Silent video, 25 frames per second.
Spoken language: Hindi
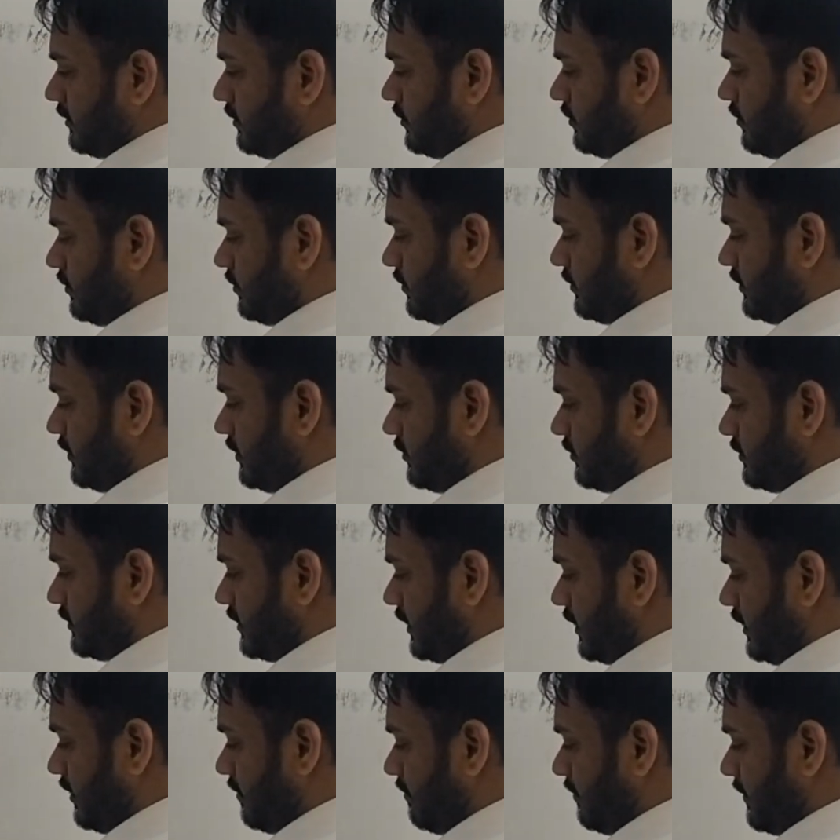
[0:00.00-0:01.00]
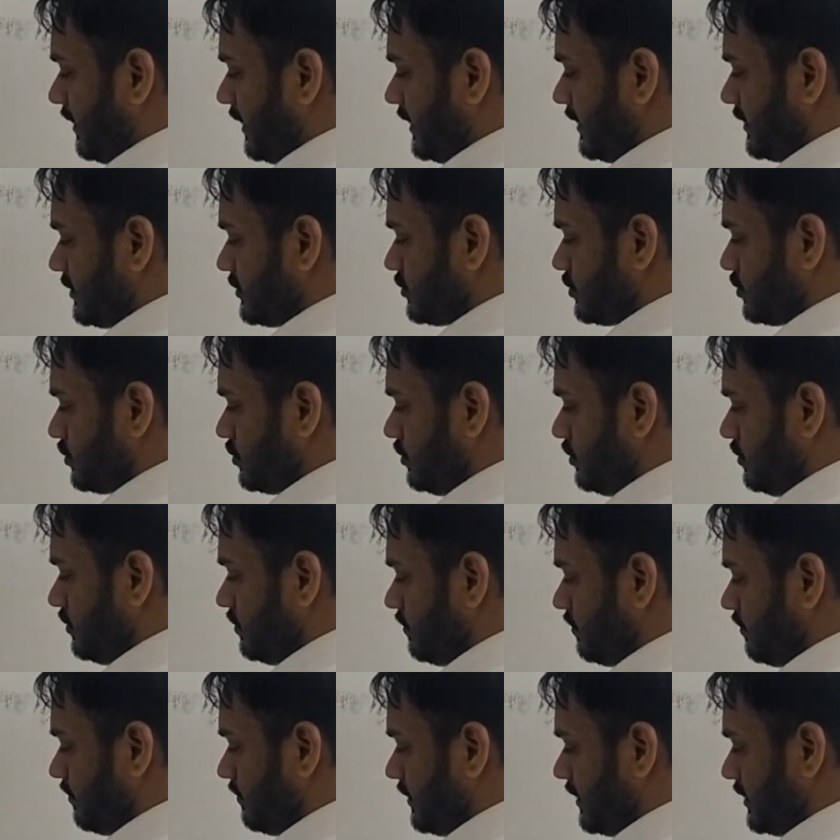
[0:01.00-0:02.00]
तो ये हो जाएगा माइनस टू
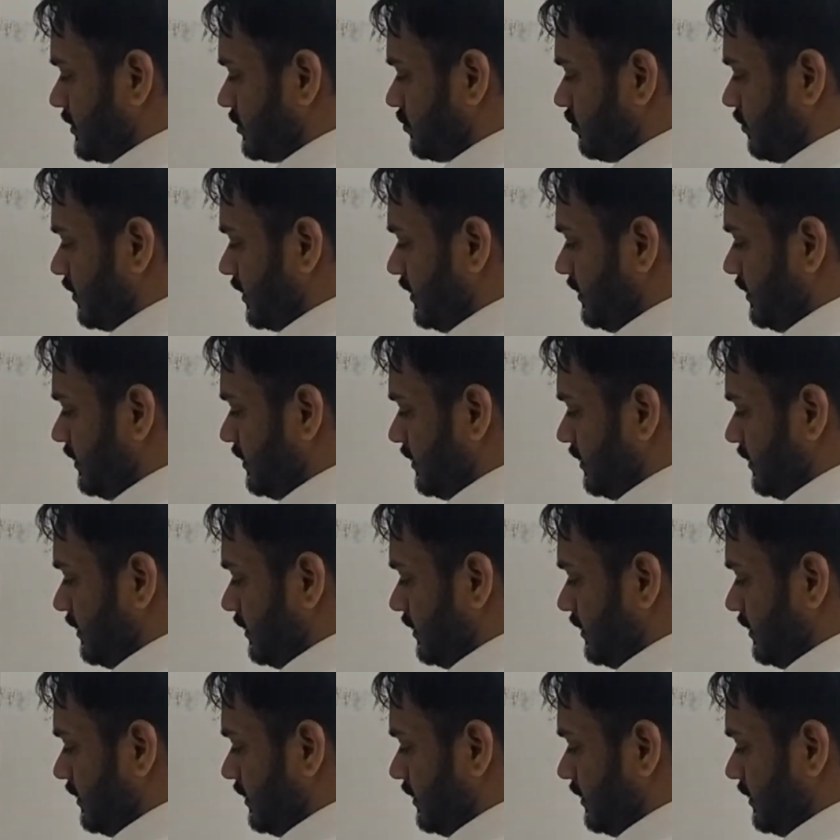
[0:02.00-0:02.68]
प्लस वन